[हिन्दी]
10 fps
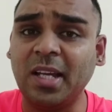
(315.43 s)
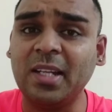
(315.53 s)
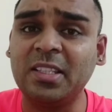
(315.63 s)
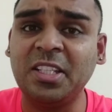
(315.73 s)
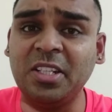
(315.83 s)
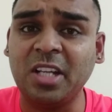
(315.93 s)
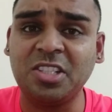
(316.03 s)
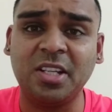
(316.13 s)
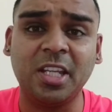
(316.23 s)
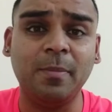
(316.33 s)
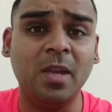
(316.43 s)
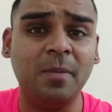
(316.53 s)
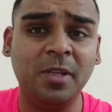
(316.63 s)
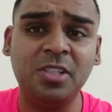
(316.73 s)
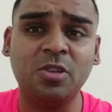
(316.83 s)
दालत की नाचांग की
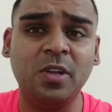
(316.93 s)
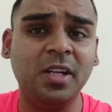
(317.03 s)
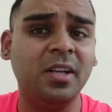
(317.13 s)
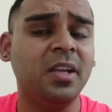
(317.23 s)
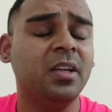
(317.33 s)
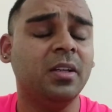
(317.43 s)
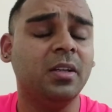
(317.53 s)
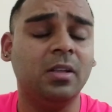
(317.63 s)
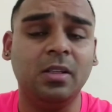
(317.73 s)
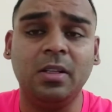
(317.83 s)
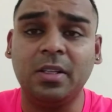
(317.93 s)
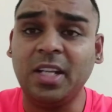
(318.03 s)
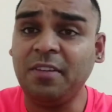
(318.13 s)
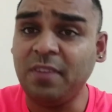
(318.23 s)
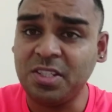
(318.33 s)
मैं अभी जो है
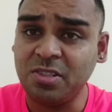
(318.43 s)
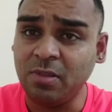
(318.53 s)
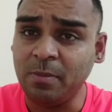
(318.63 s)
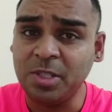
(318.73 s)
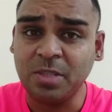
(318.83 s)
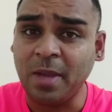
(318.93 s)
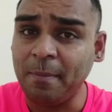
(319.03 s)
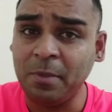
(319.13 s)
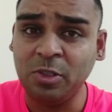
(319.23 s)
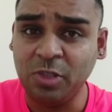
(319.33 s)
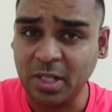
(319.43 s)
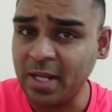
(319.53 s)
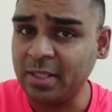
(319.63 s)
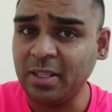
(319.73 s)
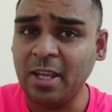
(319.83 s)
टेट फेस्टिवल में जब हैप्पी न्यू
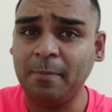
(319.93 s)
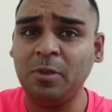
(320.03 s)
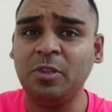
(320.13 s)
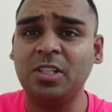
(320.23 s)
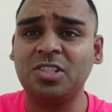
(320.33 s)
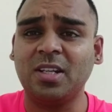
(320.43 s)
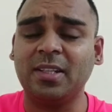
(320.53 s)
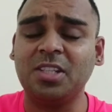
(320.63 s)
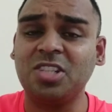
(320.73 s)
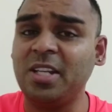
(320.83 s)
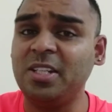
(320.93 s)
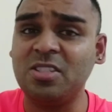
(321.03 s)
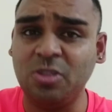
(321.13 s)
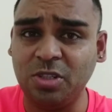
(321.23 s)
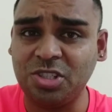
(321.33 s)
ईयर आया था हैप्पी न्यू ईयर चल रहा था
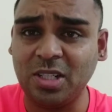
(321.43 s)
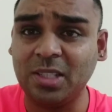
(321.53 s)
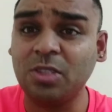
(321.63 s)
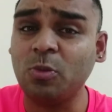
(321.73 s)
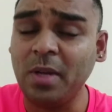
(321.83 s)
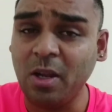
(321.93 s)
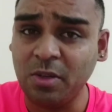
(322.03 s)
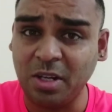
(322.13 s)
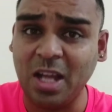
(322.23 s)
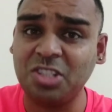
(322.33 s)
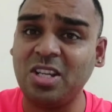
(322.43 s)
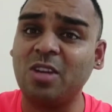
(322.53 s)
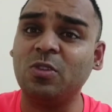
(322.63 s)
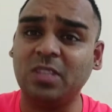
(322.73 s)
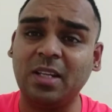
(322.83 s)
चाइनीज़ न्यू ईयर चल रहा था तो मैं
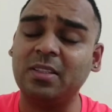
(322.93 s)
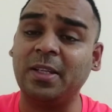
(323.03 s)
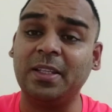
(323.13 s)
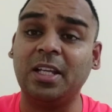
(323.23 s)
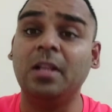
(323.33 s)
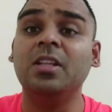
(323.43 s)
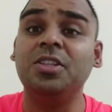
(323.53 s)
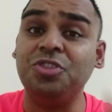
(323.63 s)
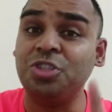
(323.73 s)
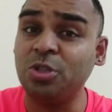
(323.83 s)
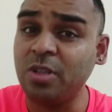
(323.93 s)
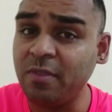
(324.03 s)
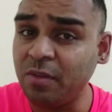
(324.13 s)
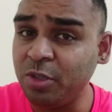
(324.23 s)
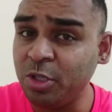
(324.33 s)
नाचांग और दालत गया था
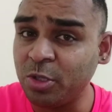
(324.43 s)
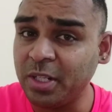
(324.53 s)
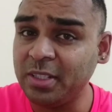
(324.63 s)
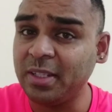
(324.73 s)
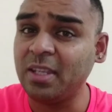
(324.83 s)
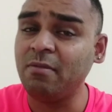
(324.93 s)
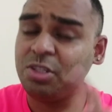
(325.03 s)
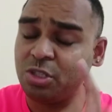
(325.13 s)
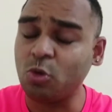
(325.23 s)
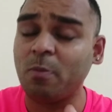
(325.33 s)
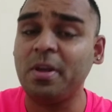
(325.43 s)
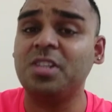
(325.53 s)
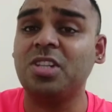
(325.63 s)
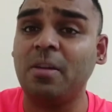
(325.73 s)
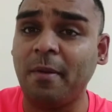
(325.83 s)
जिन्होंने भी वीडियो नहीं देखी है वे ज़रूर
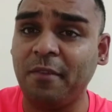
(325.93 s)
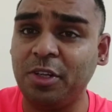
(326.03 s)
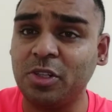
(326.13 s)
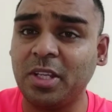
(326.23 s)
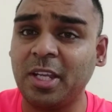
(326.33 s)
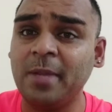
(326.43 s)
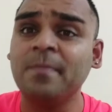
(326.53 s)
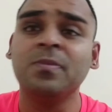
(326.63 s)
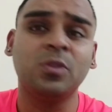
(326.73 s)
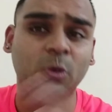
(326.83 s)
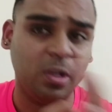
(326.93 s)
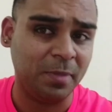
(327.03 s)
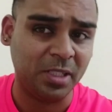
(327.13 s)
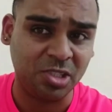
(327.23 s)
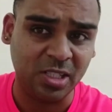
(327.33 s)
मेरे चैनल पर वीडियो देखें तो
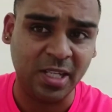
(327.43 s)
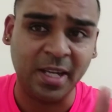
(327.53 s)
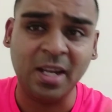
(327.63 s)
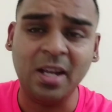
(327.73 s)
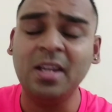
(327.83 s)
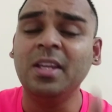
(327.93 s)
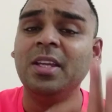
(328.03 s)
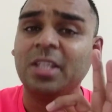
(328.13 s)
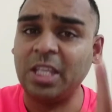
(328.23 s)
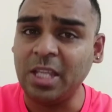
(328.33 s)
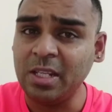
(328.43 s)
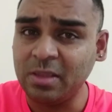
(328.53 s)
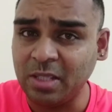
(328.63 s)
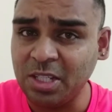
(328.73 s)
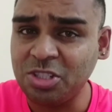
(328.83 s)
उन्हें पता चल जाएगा कि ये
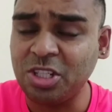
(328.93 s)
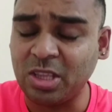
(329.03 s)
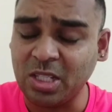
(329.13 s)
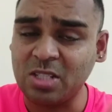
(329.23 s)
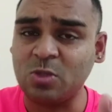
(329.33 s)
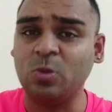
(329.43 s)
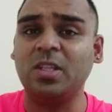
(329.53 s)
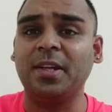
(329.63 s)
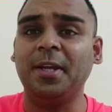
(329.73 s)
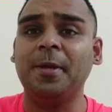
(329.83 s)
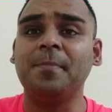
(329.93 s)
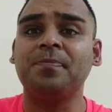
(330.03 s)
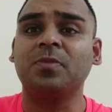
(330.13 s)
देश कितना सुंदर है